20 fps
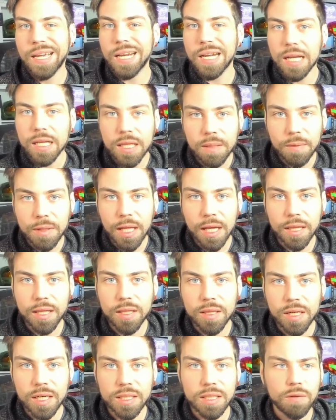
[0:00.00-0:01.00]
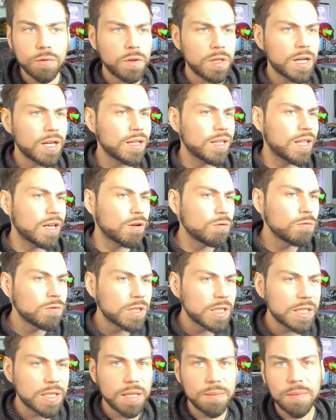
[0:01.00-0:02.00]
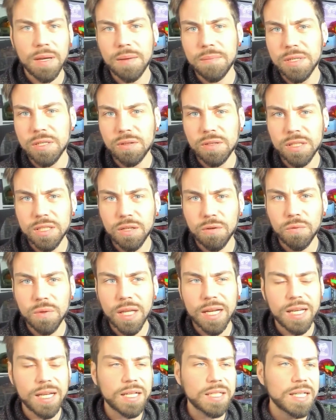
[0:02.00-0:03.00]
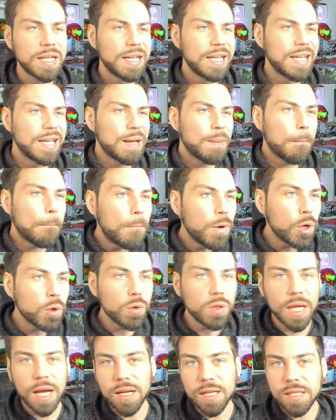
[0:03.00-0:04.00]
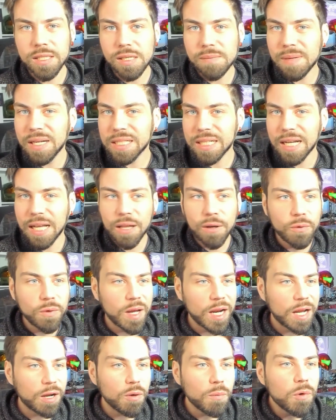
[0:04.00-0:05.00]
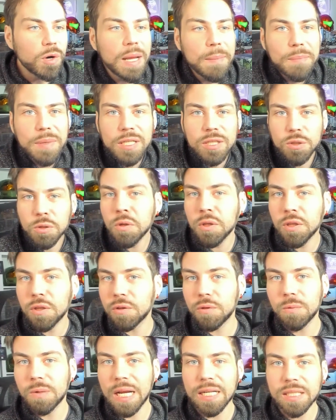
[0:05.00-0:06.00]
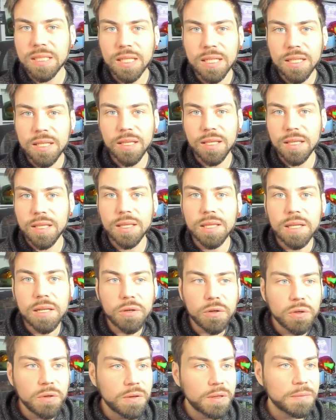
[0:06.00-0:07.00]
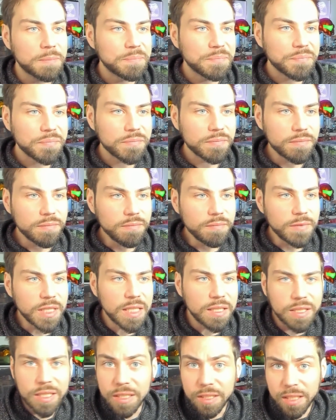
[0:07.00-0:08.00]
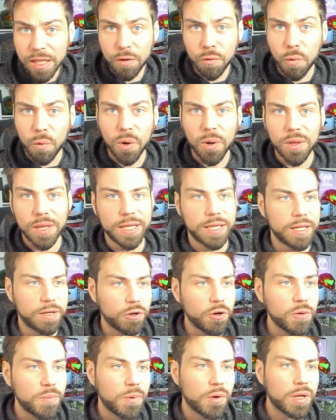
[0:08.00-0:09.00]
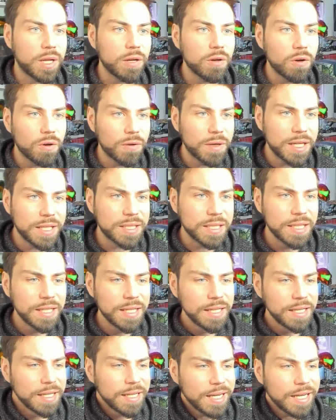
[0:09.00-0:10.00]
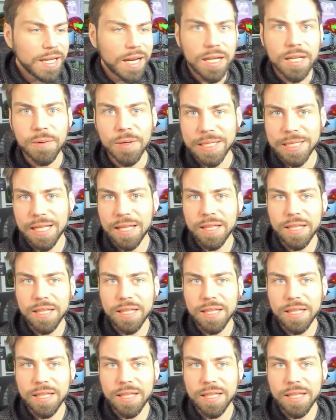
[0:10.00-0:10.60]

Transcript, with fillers: creatividad detrás alucinante, con un sistema de misiones secundarias brutalísimas. Cada una era como un episodio de una serie de terror sin ser un juego de terror, porque no lo es, y la libertad